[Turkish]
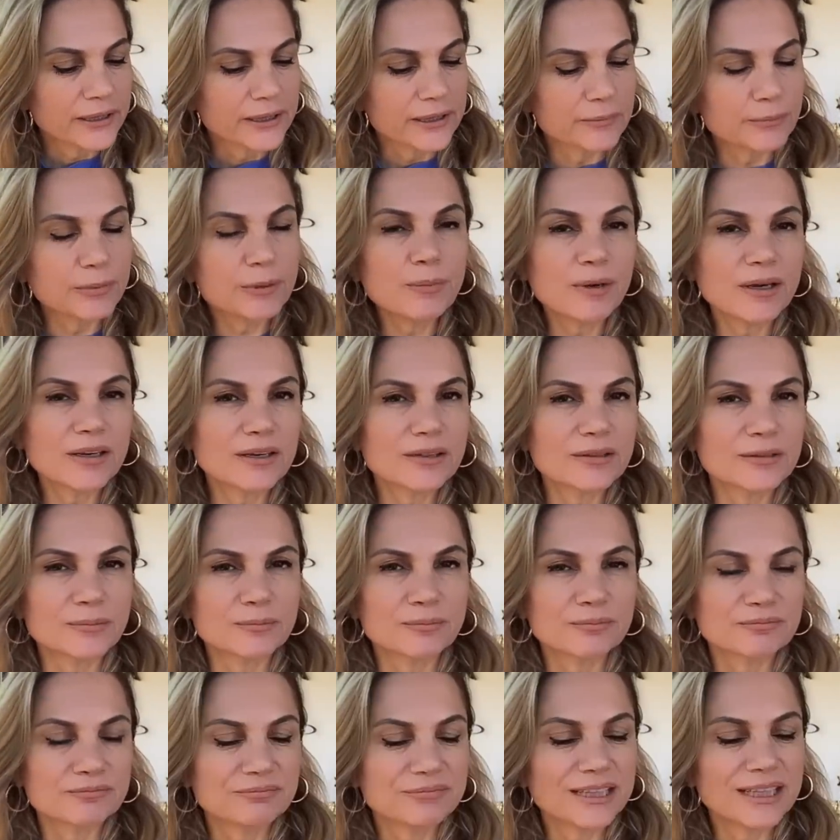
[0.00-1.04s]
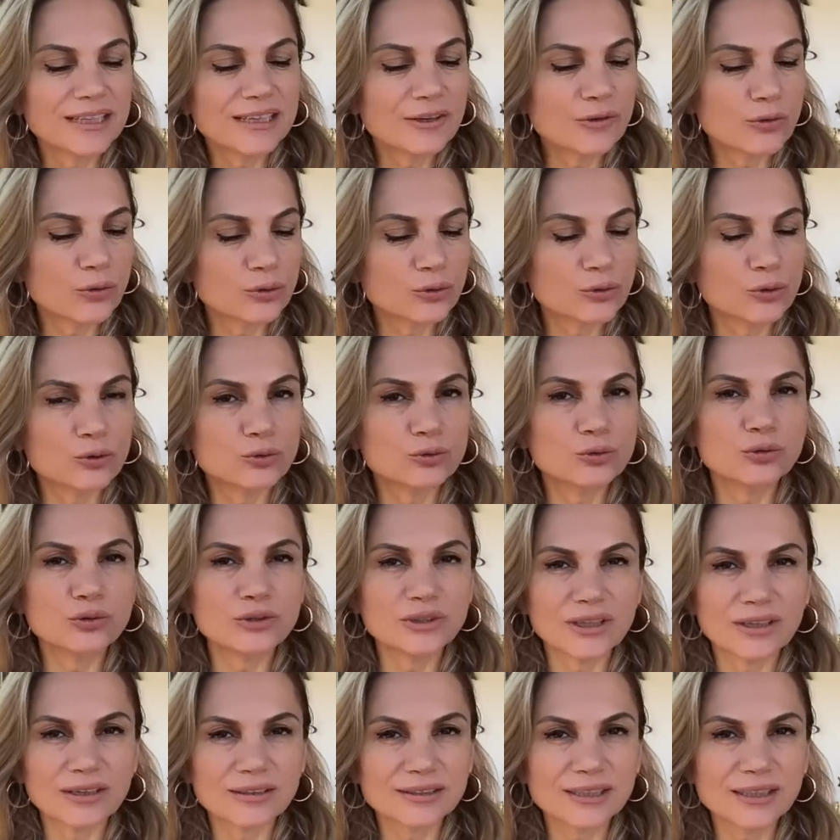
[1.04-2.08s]
E, bir bakalım neler oluyor
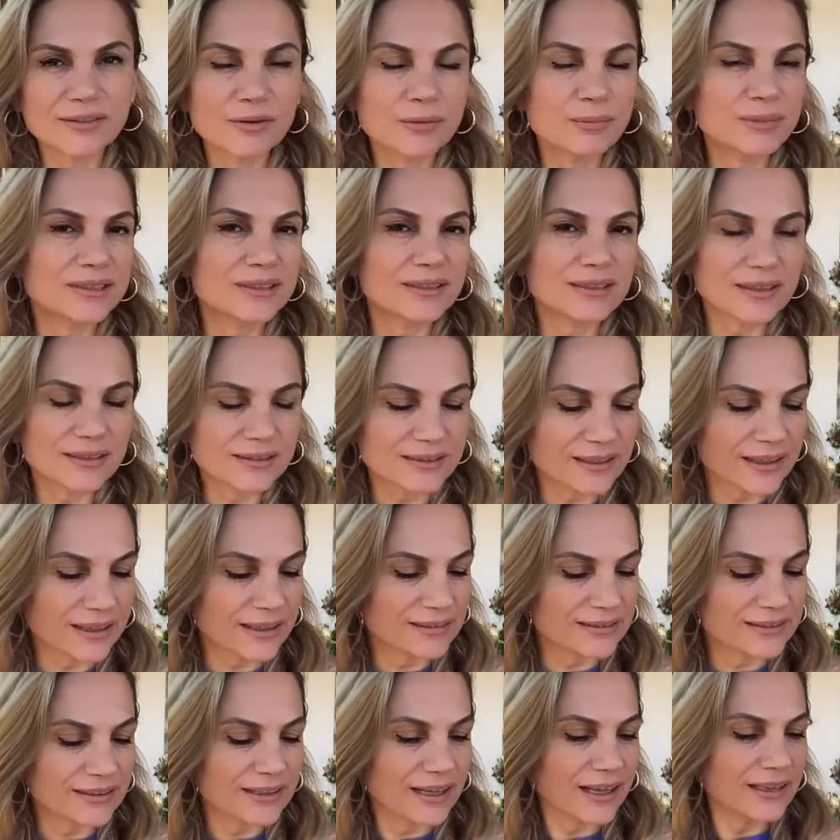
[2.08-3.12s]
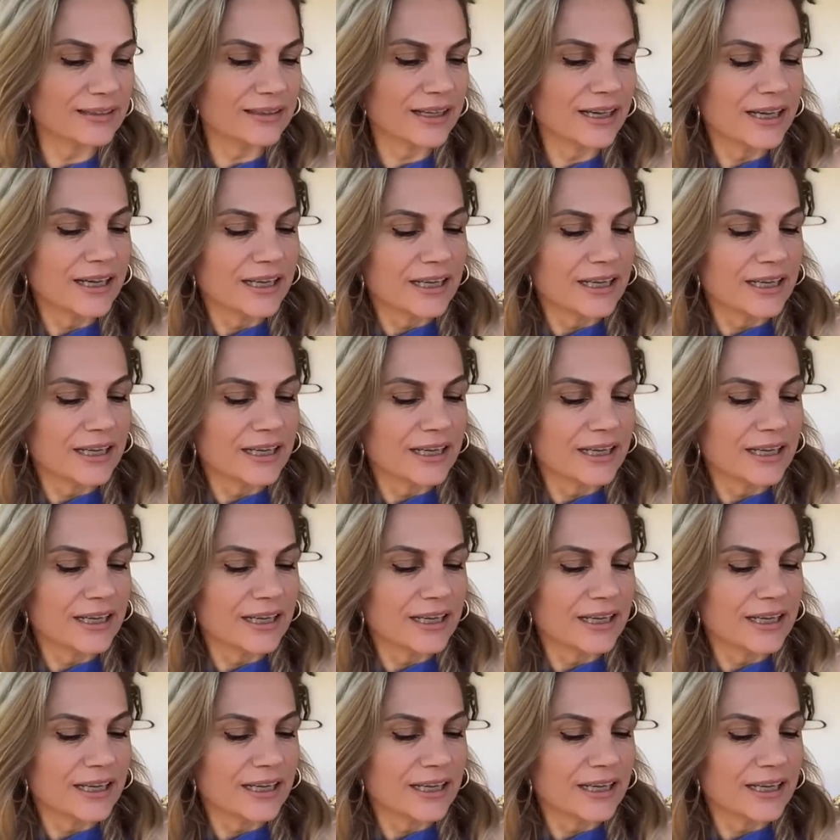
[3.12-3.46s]
dünyada ve bizi nasıl etkiler.